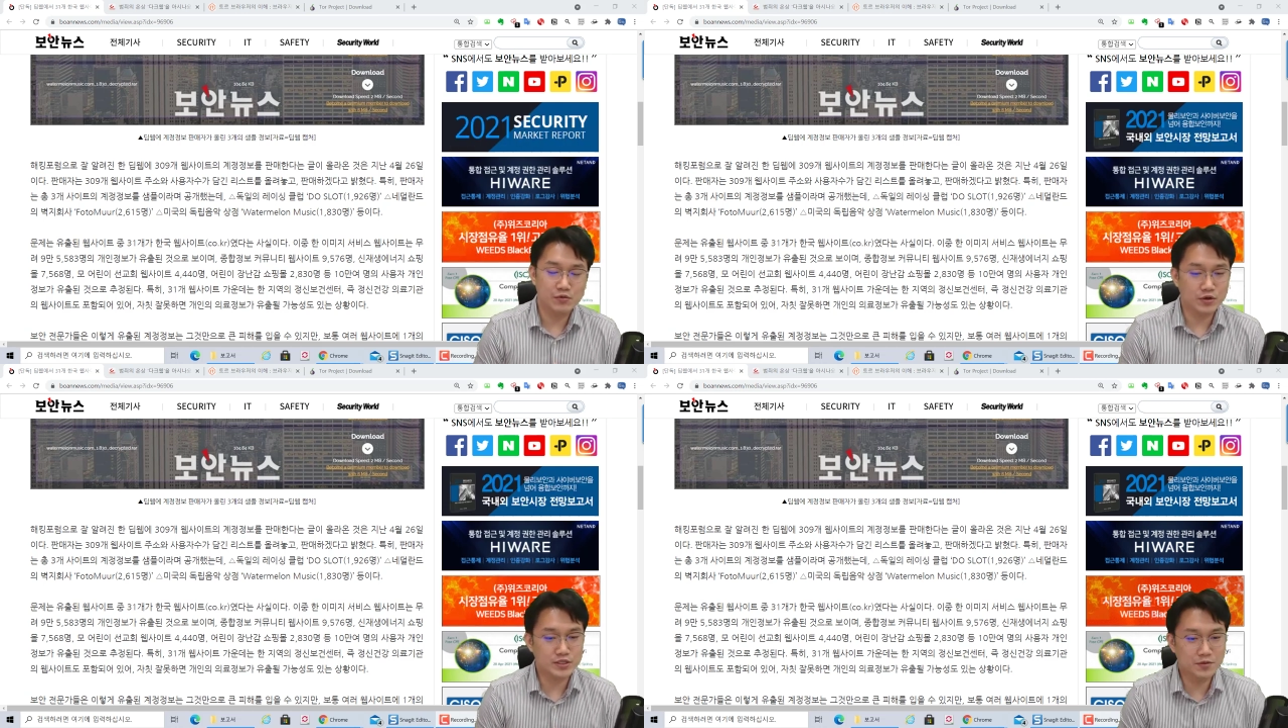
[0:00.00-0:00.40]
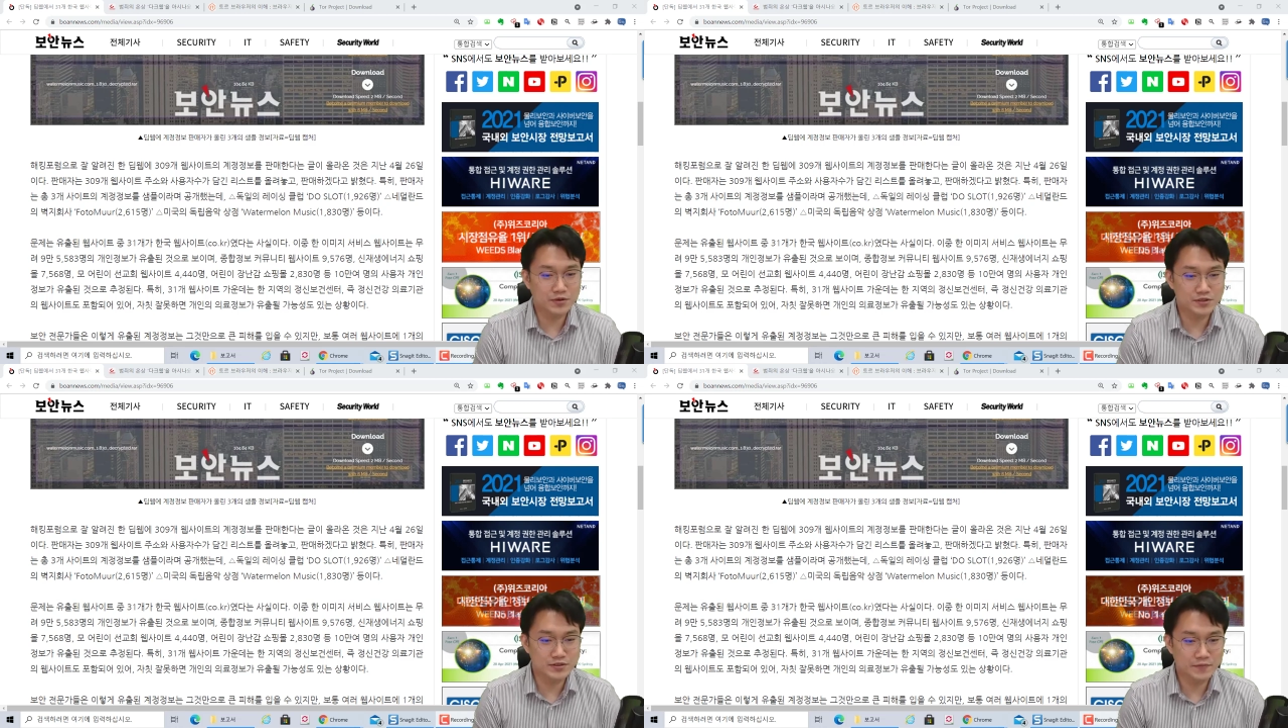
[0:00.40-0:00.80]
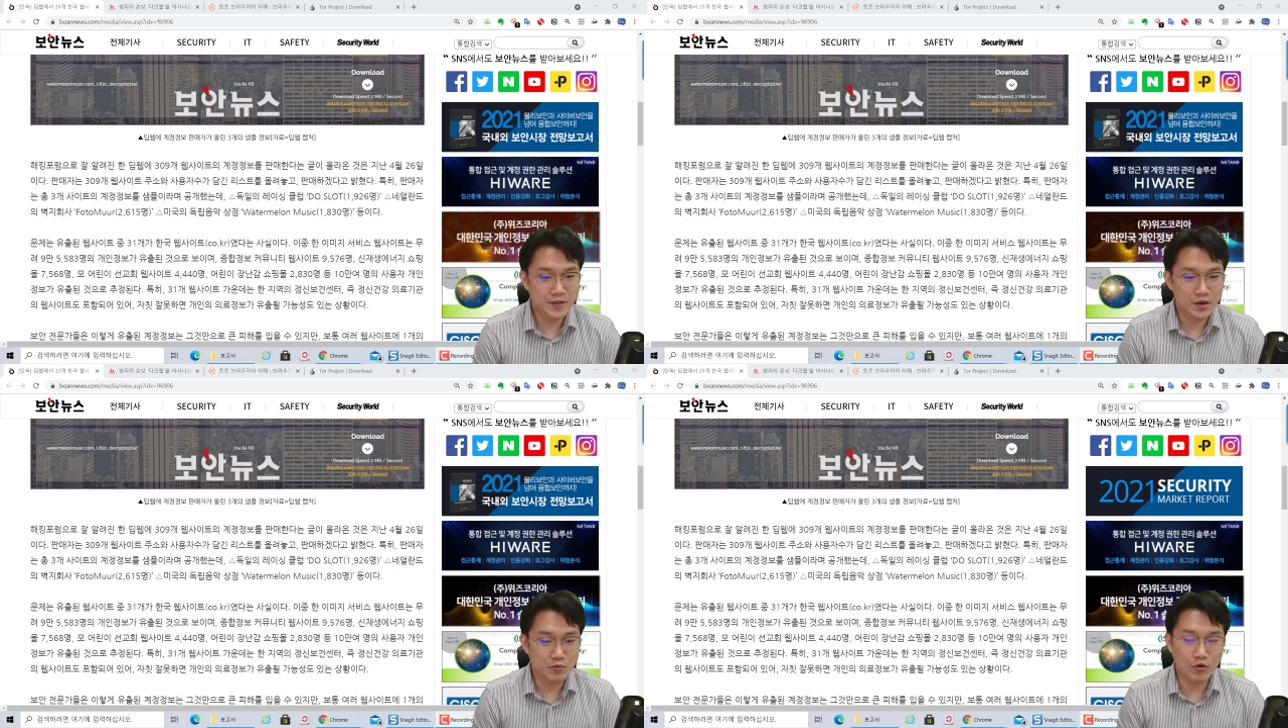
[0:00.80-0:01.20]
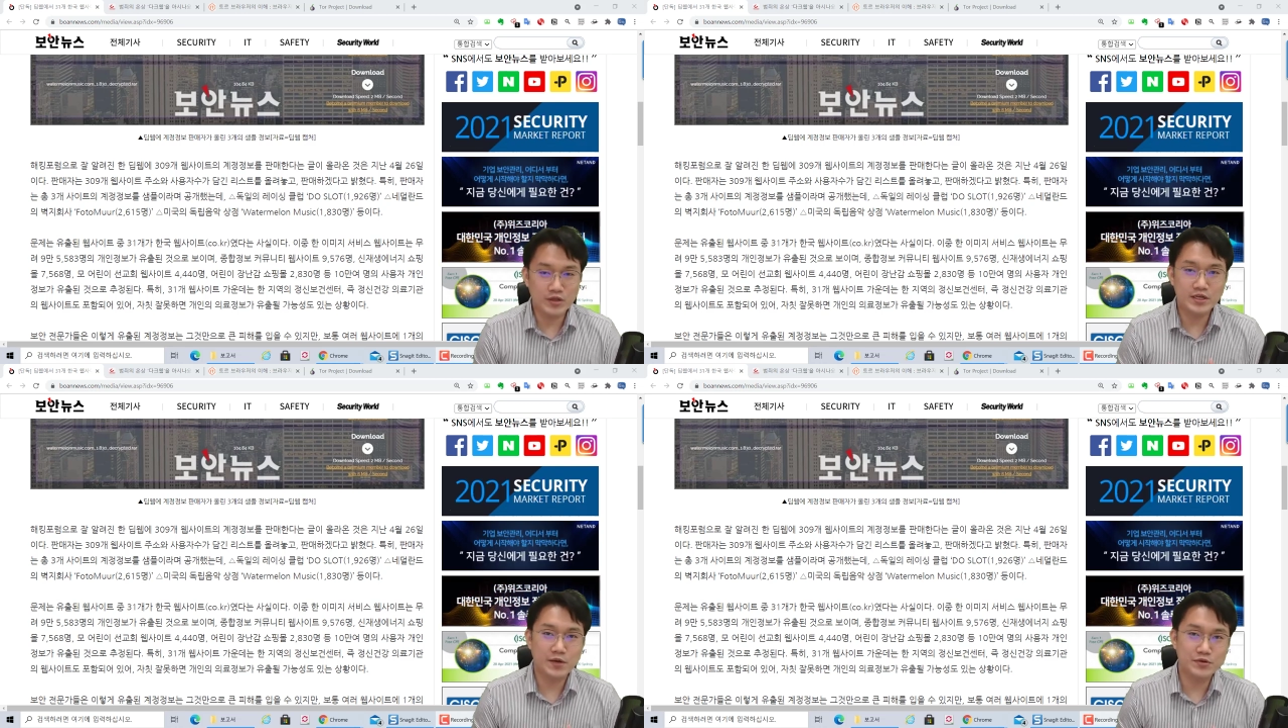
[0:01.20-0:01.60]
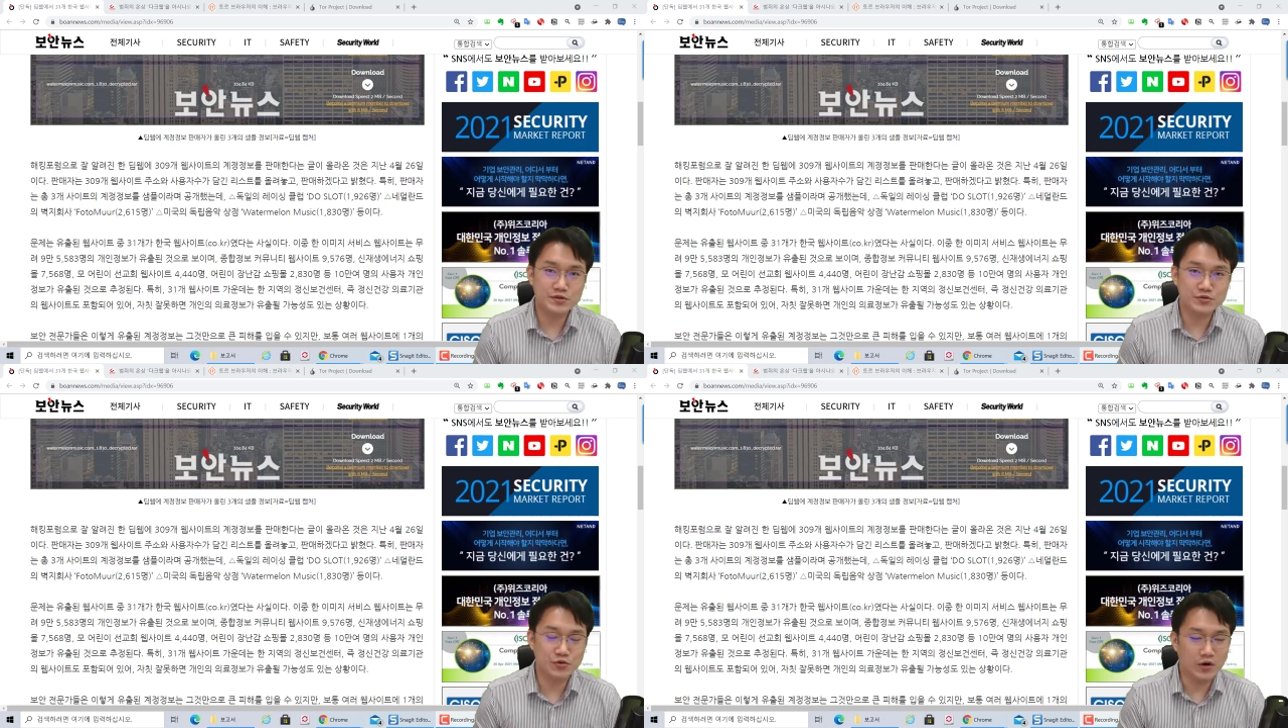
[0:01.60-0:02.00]
왜냐면은 보안을
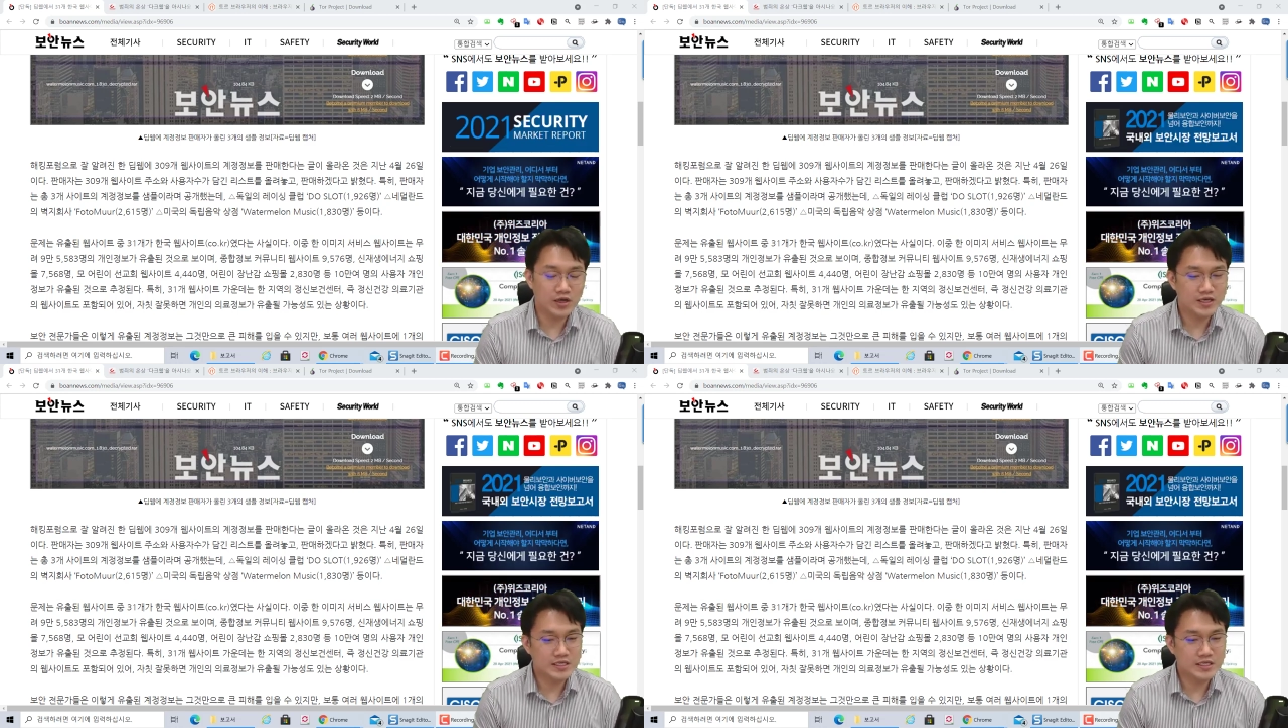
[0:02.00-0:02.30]
하면서도